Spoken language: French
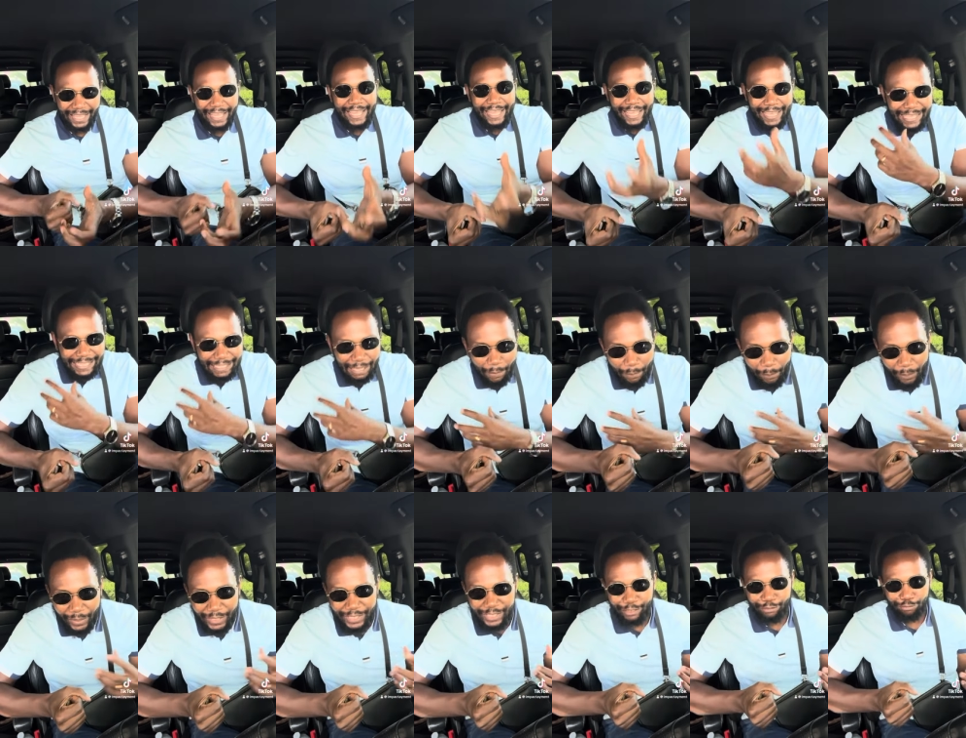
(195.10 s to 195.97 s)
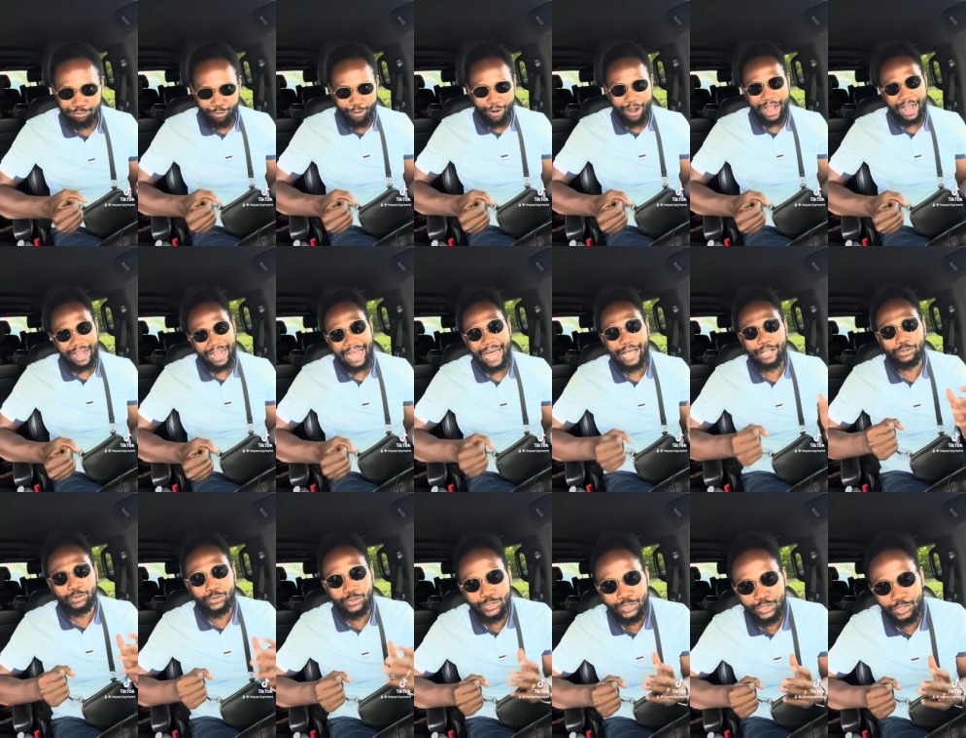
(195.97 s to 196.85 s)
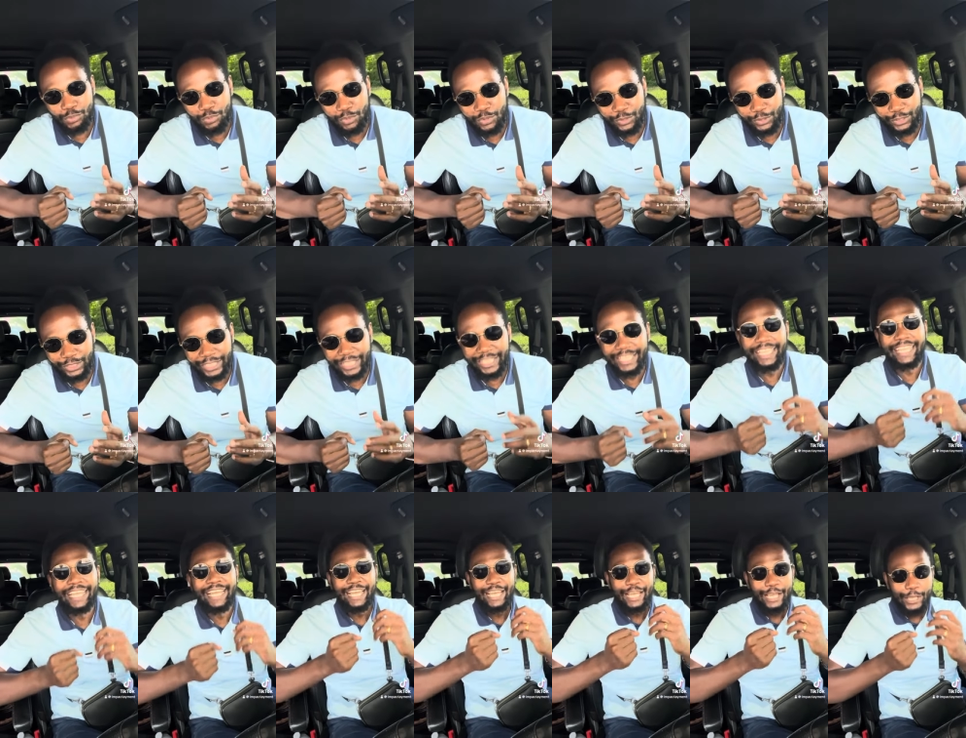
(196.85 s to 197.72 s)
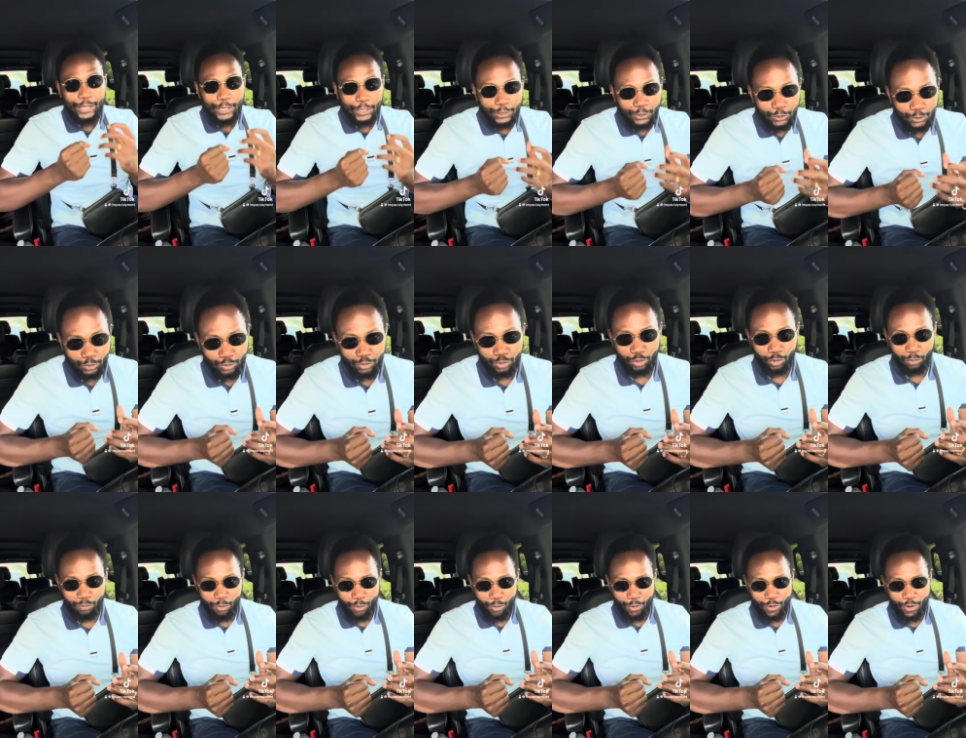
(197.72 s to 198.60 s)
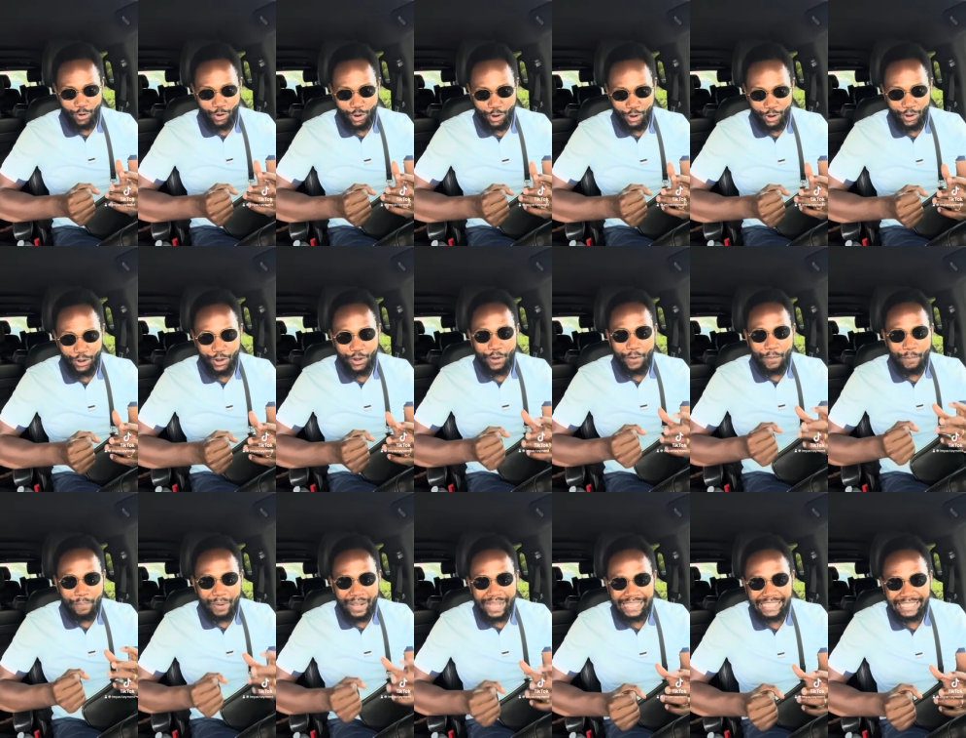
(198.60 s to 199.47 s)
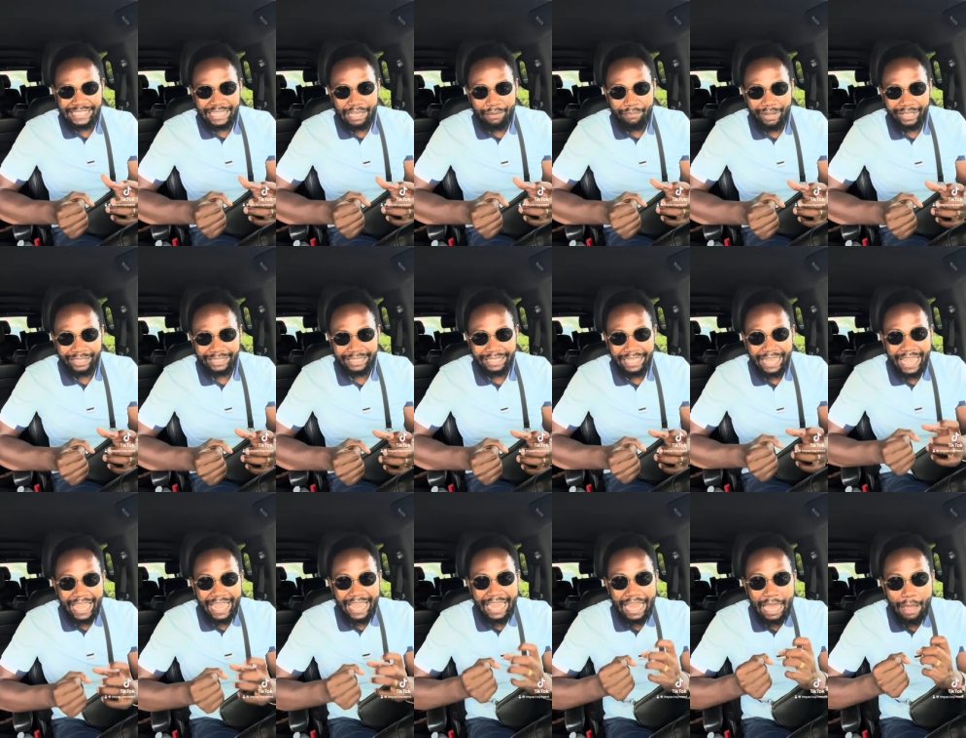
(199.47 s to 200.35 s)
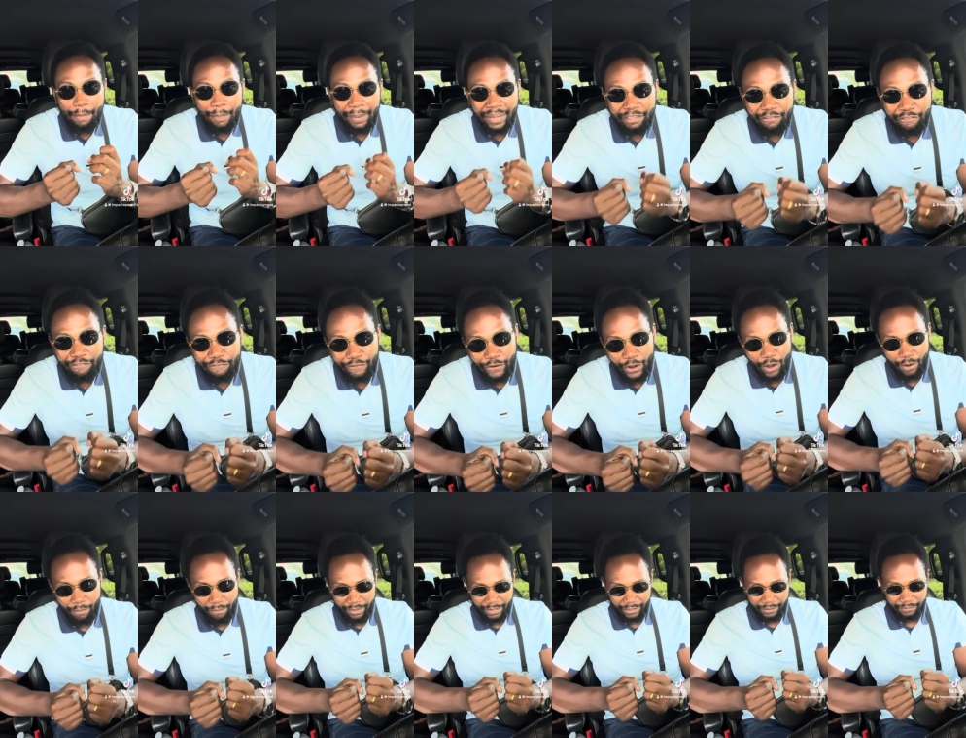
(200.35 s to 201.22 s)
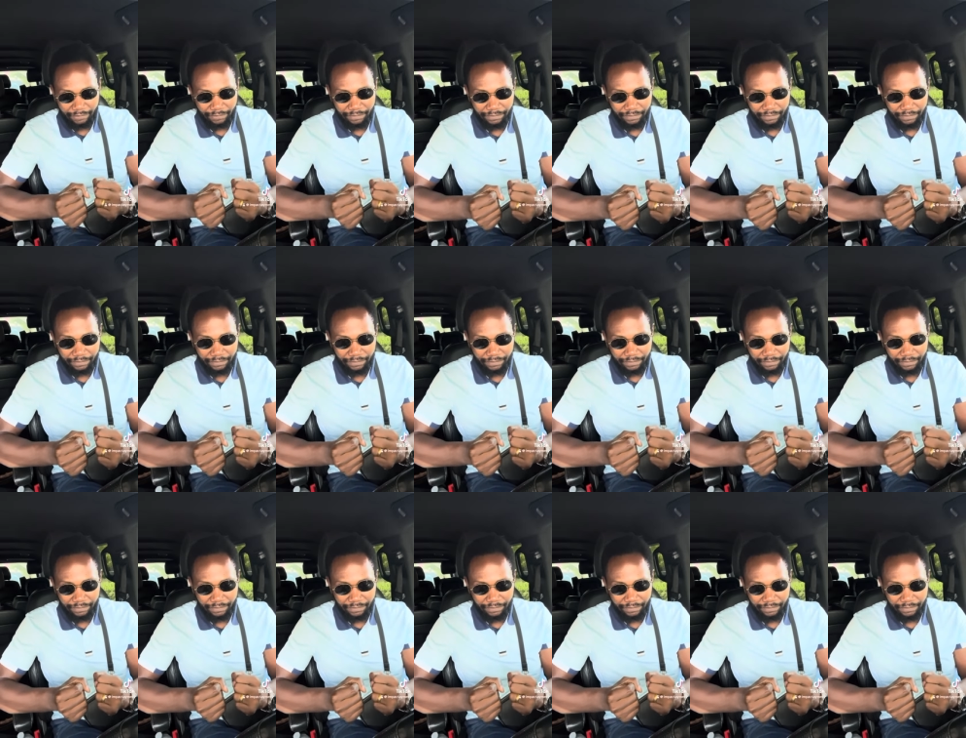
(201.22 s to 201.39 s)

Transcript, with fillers: Et ça peut se voir en toute humilité sur mon corps parce que maintenant, elle a pris forme.